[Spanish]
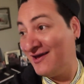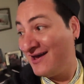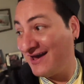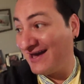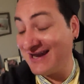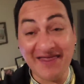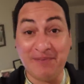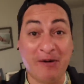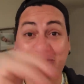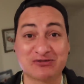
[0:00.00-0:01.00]
Eh, nada,
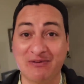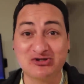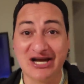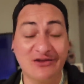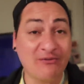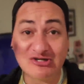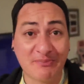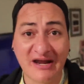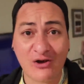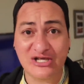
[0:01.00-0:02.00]
papus, vamos llegando, vamos a
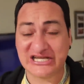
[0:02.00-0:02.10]
pedir algo de